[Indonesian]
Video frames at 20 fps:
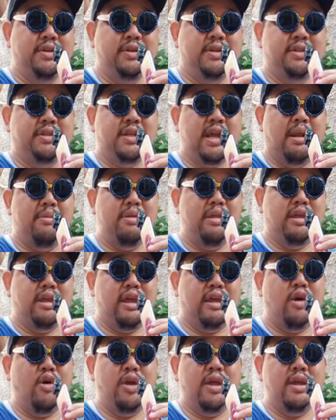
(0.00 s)
salam dari
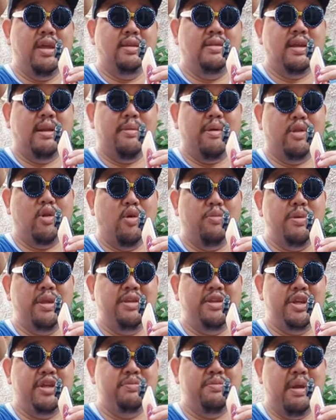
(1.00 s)
Kikoi salam satu hobi
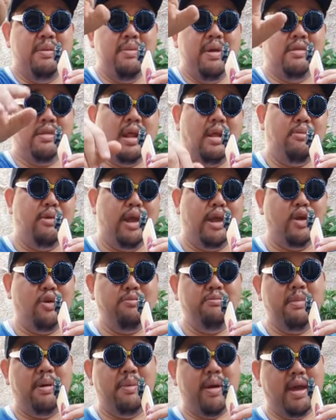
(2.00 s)
cheers baby assalamualaikum
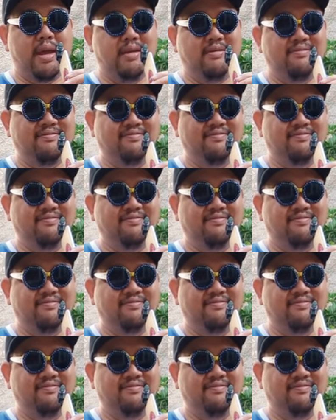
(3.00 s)
bye bye